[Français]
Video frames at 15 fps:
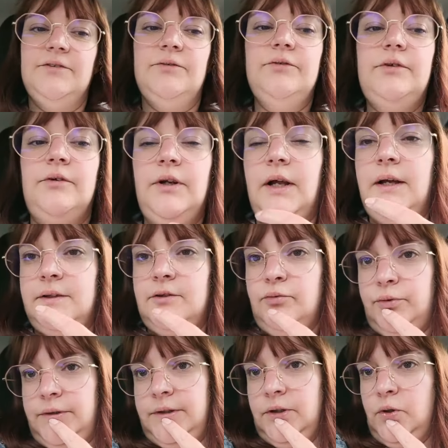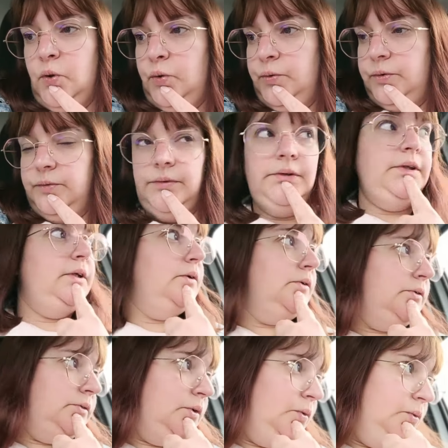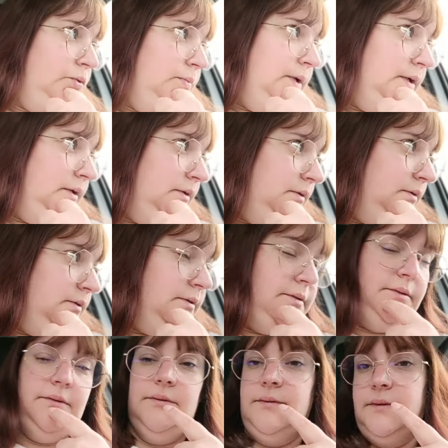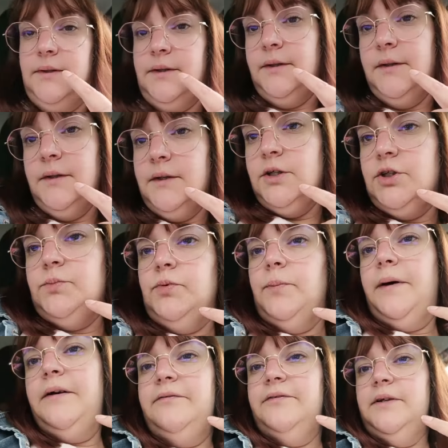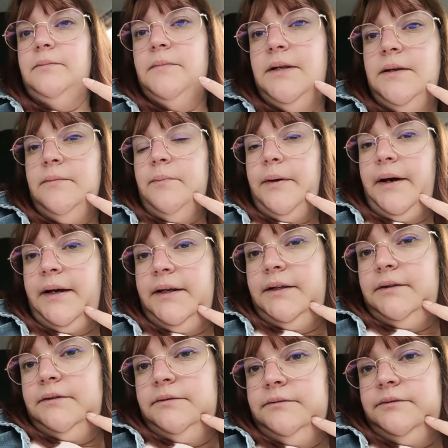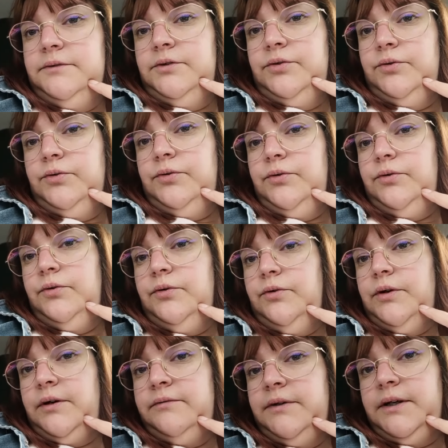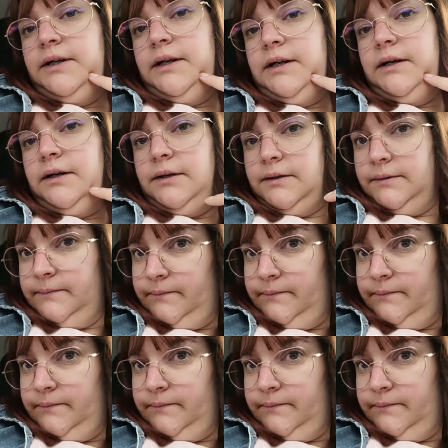Donc la Twingo. Et en gros, ben, je peux pas filmer pareil que avec la